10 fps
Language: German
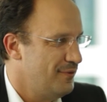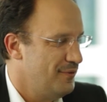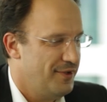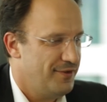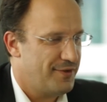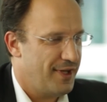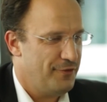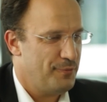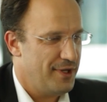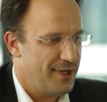Und es ist
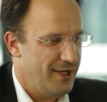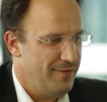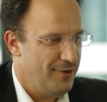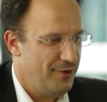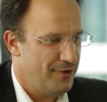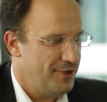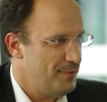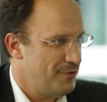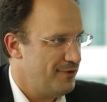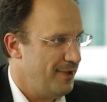ganz banal, wenn Leute nicht
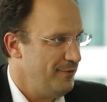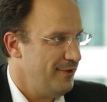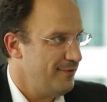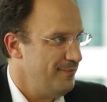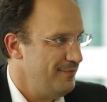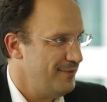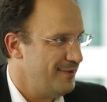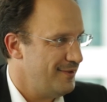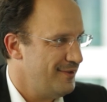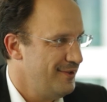mehr zusammensitzen
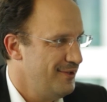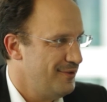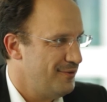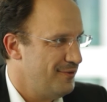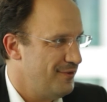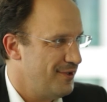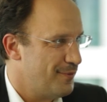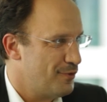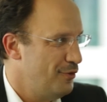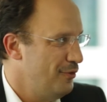und sich
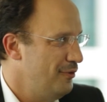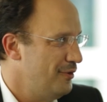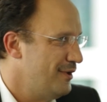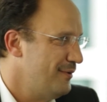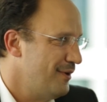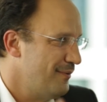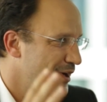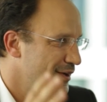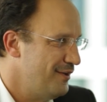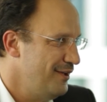am Klo oder in der
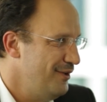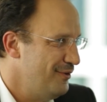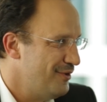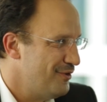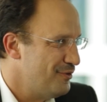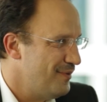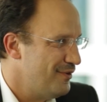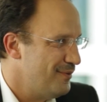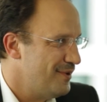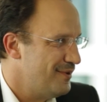Kantine oder sowas
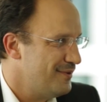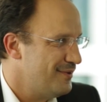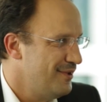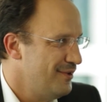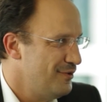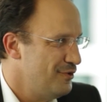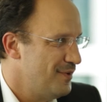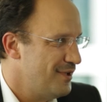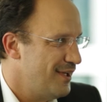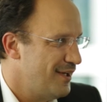über,
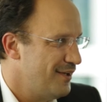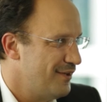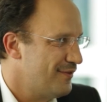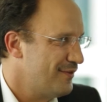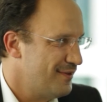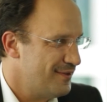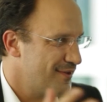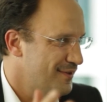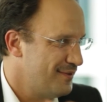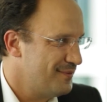über tägliches
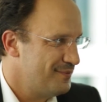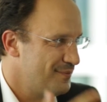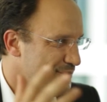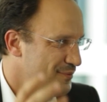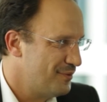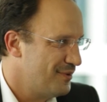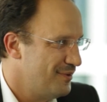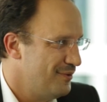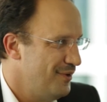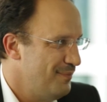
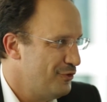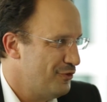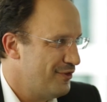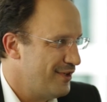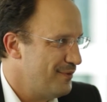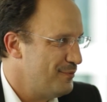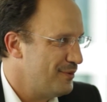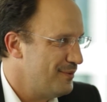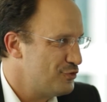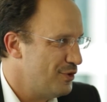Leben sozusagen
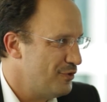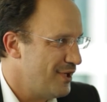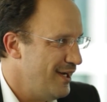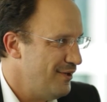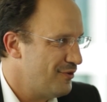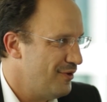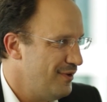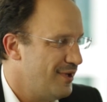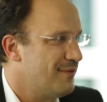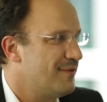im Job unterhalten
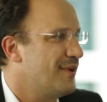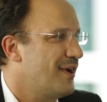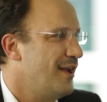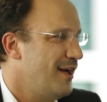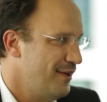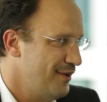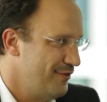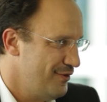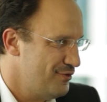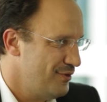können, dann kann einiges
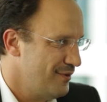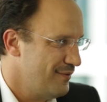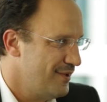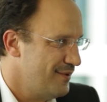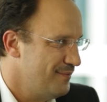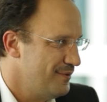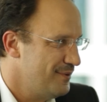zerstörend werden.